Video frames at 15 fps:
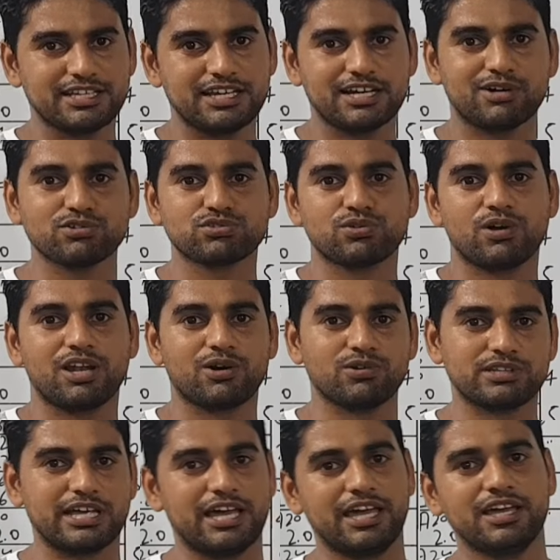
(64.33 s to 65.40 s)
तरीका उसको अलग
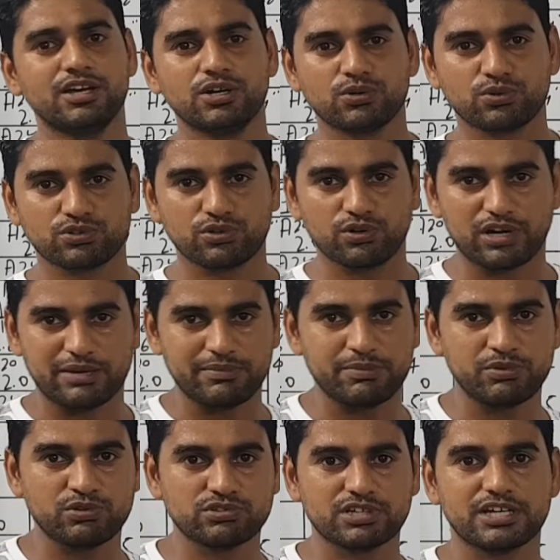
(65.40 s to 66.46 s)
होता है कुछ लोग एम mm
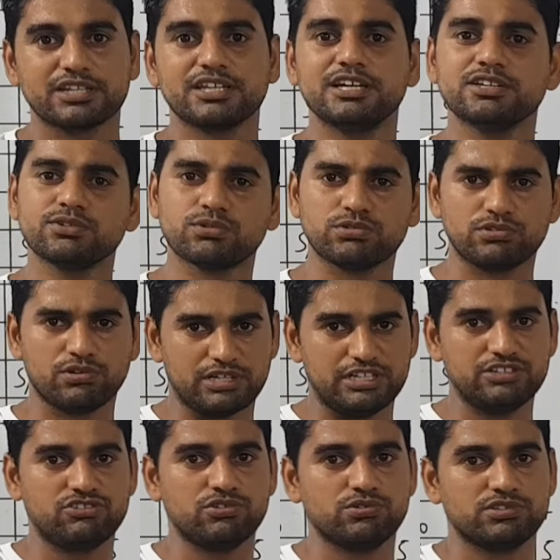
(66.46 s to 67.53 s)
यूज़ करते हैं तो कुछ लोग
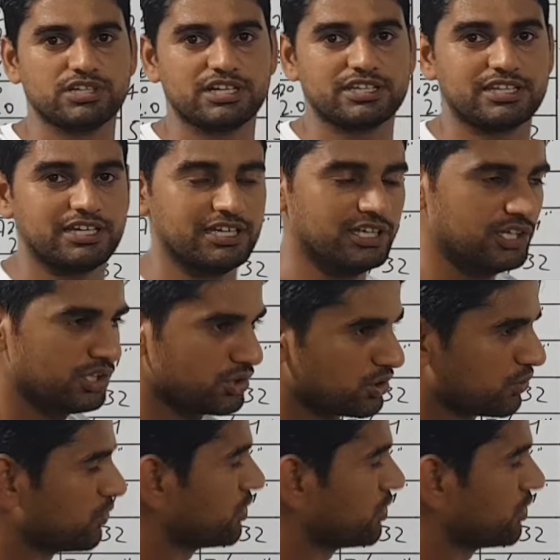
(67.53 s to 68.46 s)
इंच यूज़ करते हैं तो